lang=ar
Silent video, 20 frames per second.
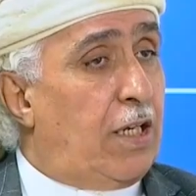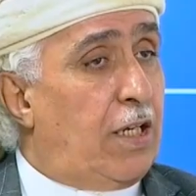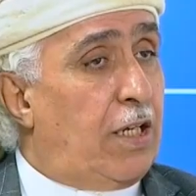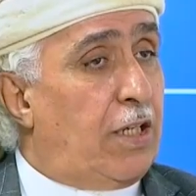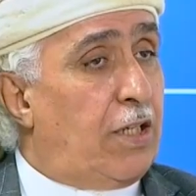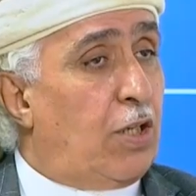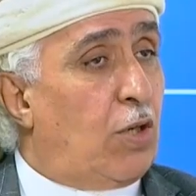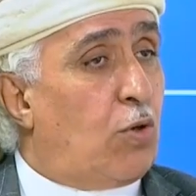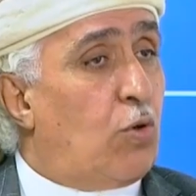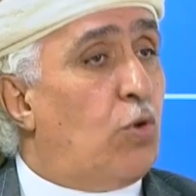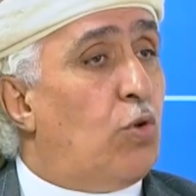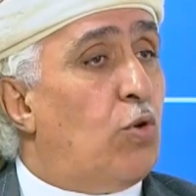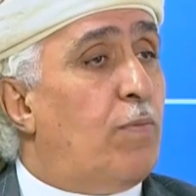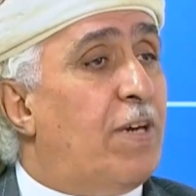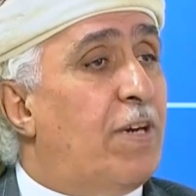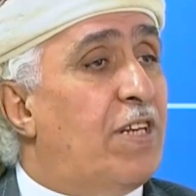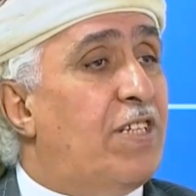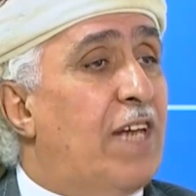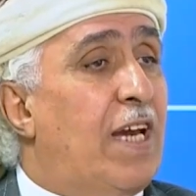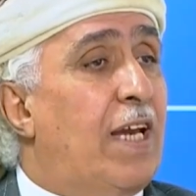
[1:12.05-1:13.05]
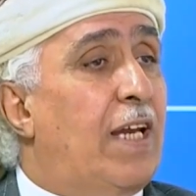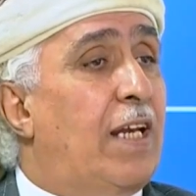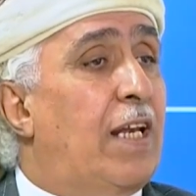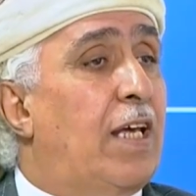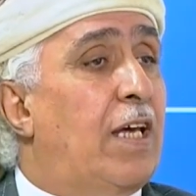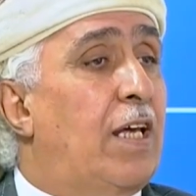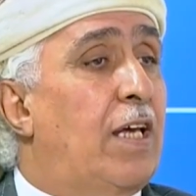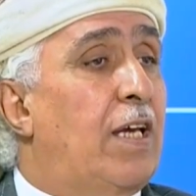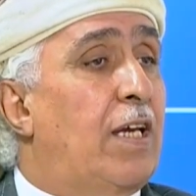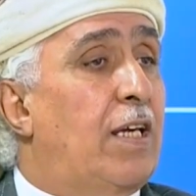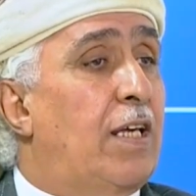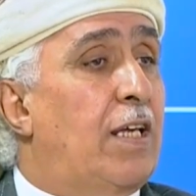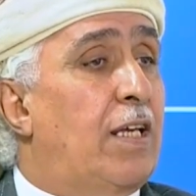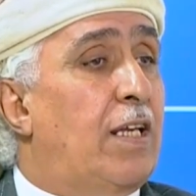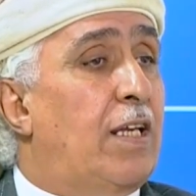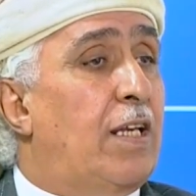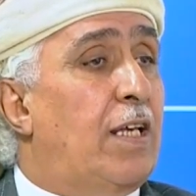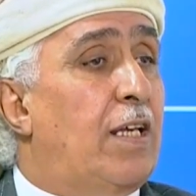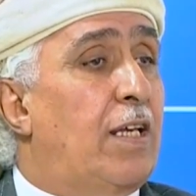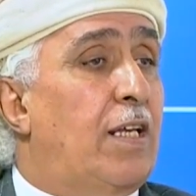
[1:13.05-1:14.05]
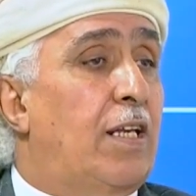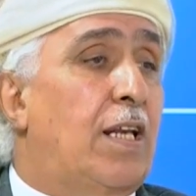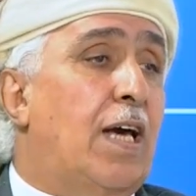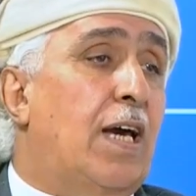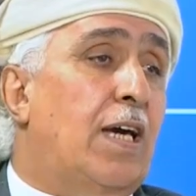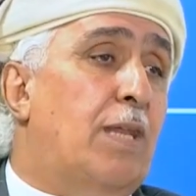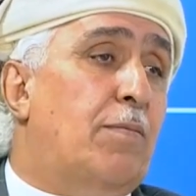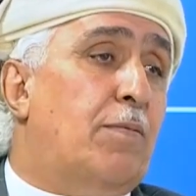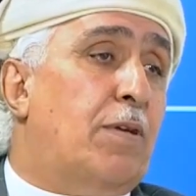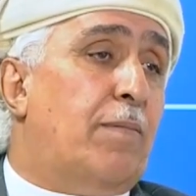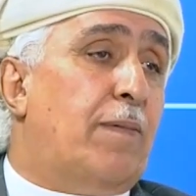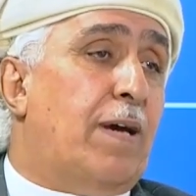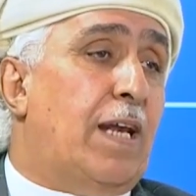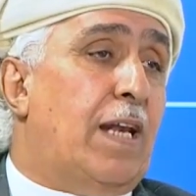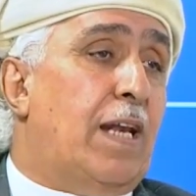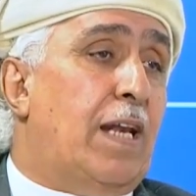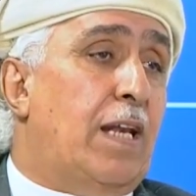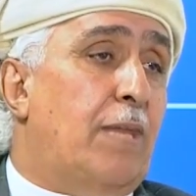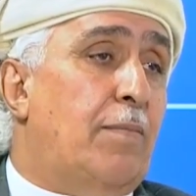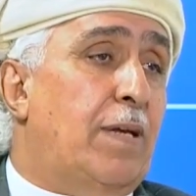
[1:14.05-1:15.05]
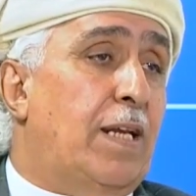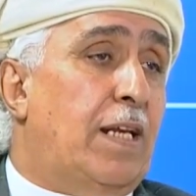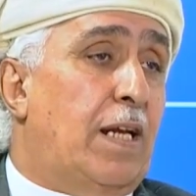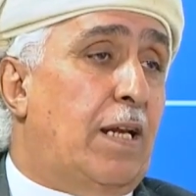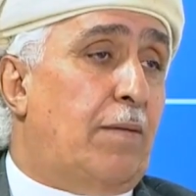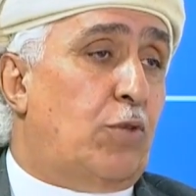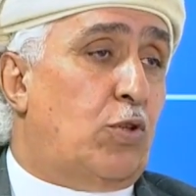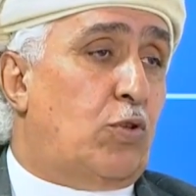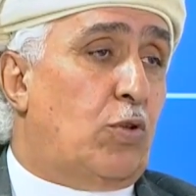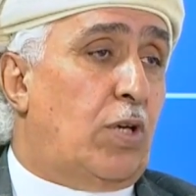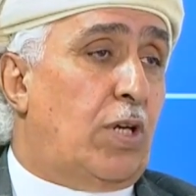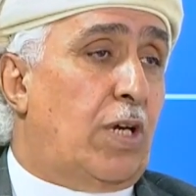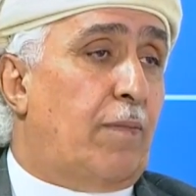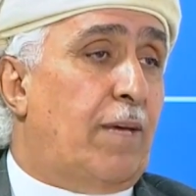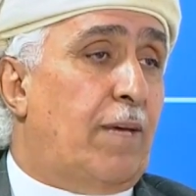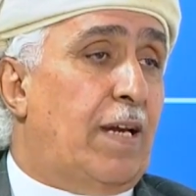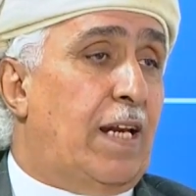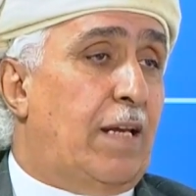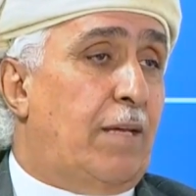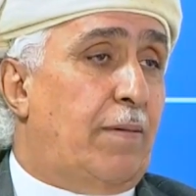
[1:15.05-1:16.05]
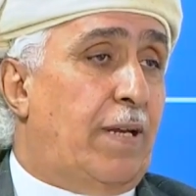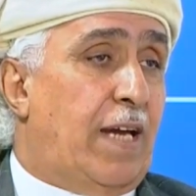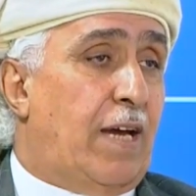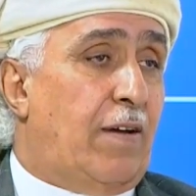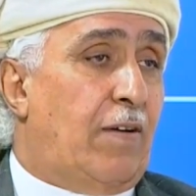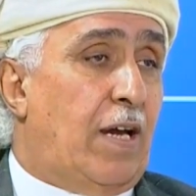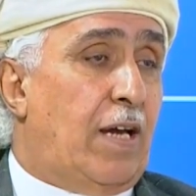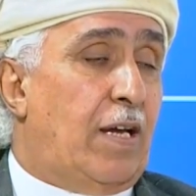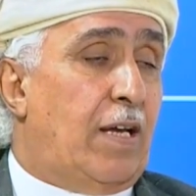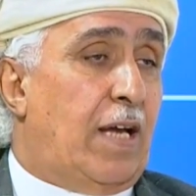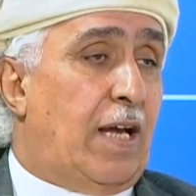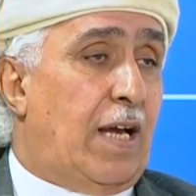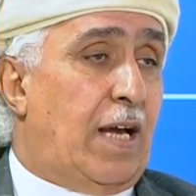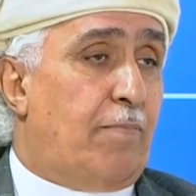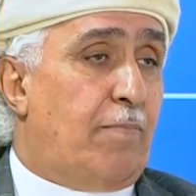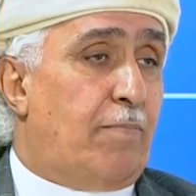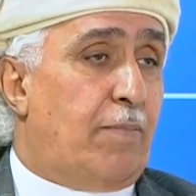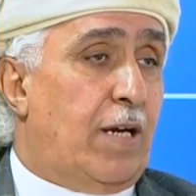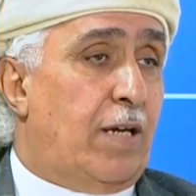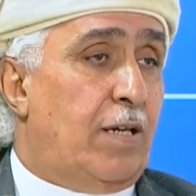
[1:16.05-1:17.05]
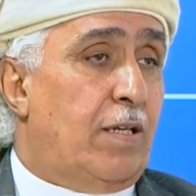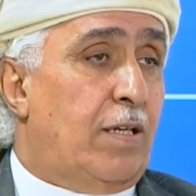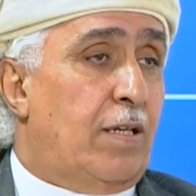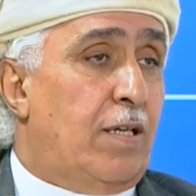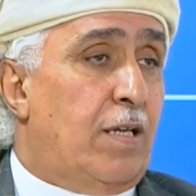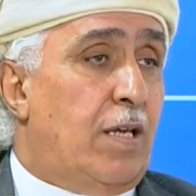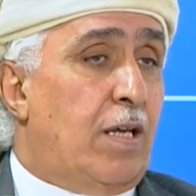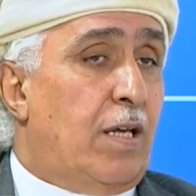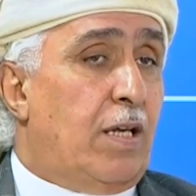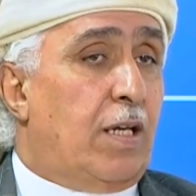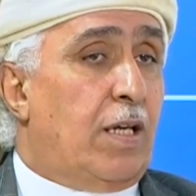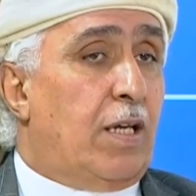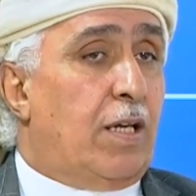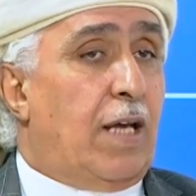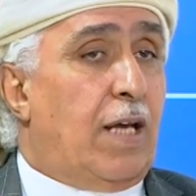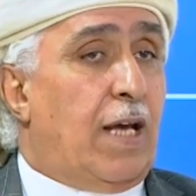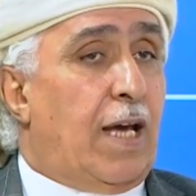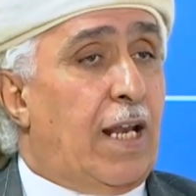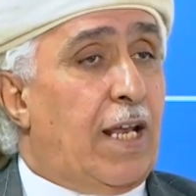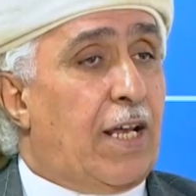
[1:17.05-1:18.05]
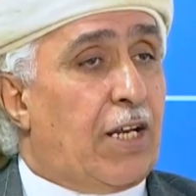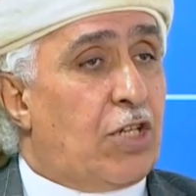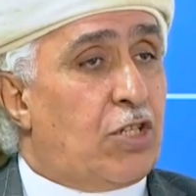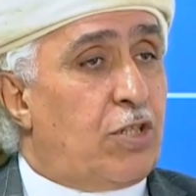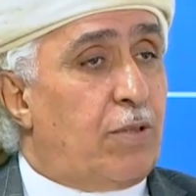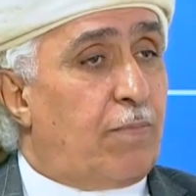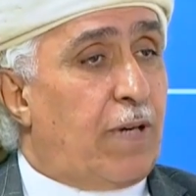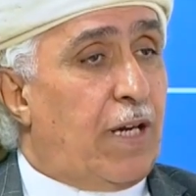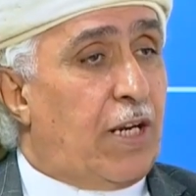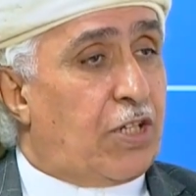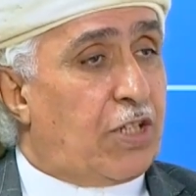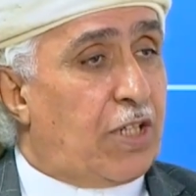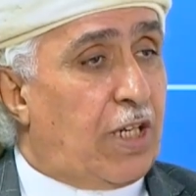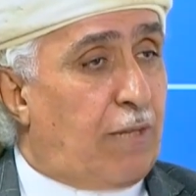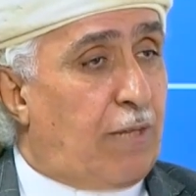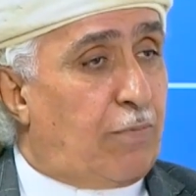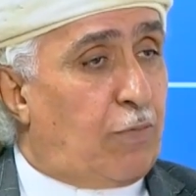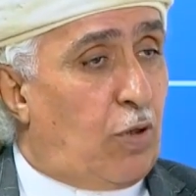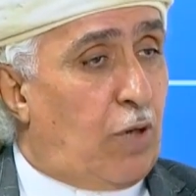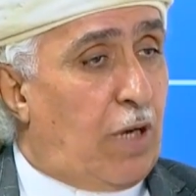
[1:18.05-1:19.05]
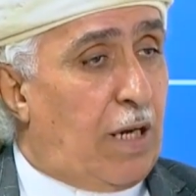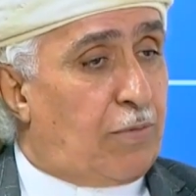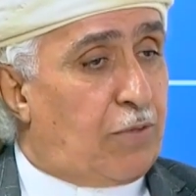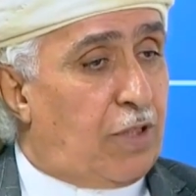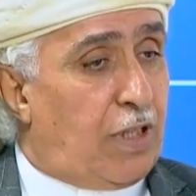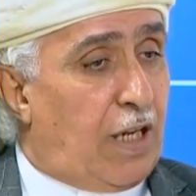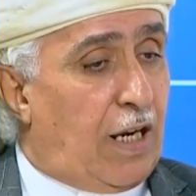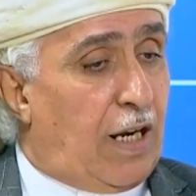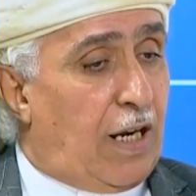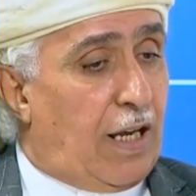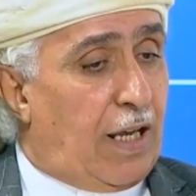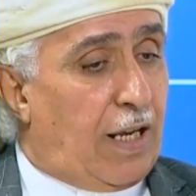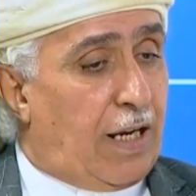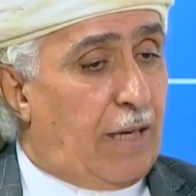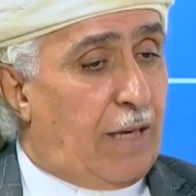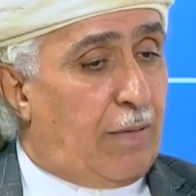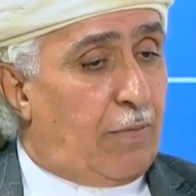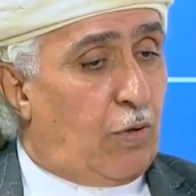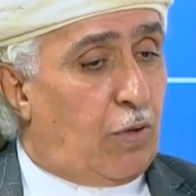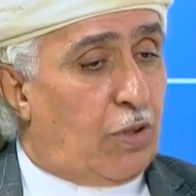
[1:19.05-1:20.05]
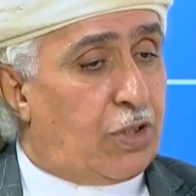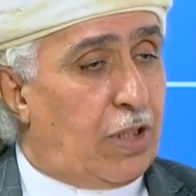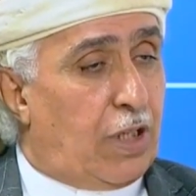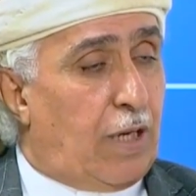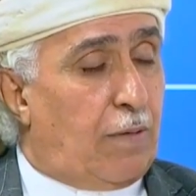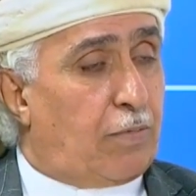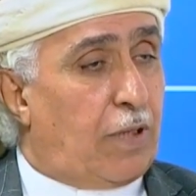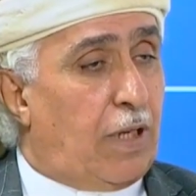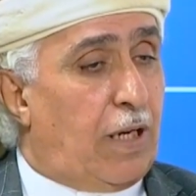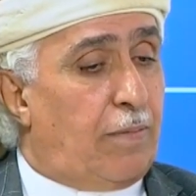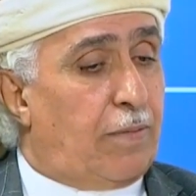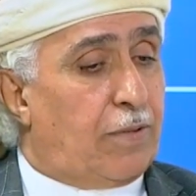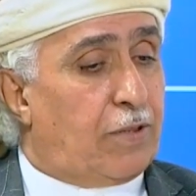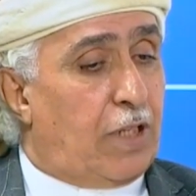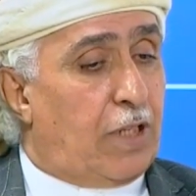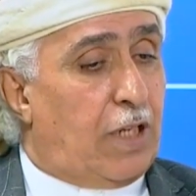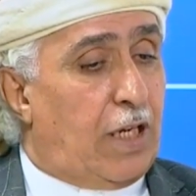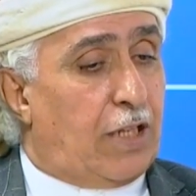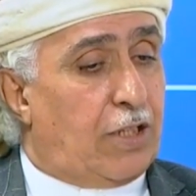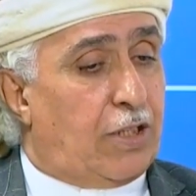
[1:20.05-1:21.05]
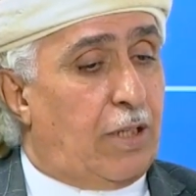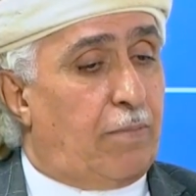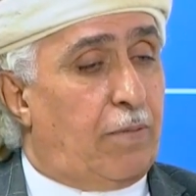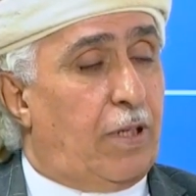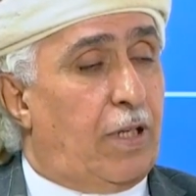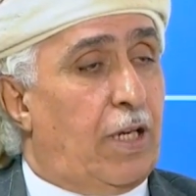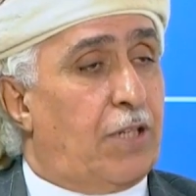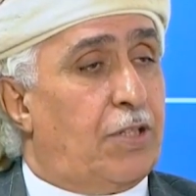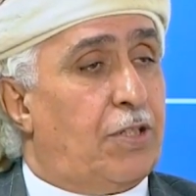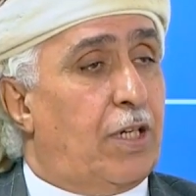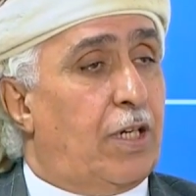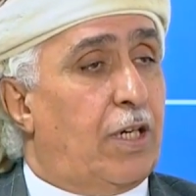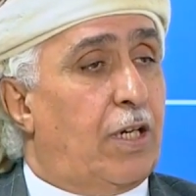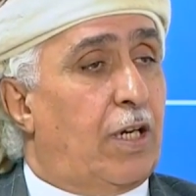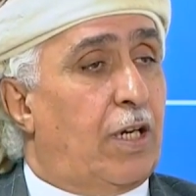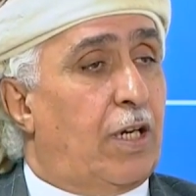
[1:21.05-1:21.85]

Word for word: يكونوا مرجع الى لاغلب قبائل اليمن ان لم يكن القبائل اليمن عامه نعم أه، على راسهم كان الشيخ عبد الوهاب سنان الله يرحمه والشيخ عبد الله محسن العشبي الشيخ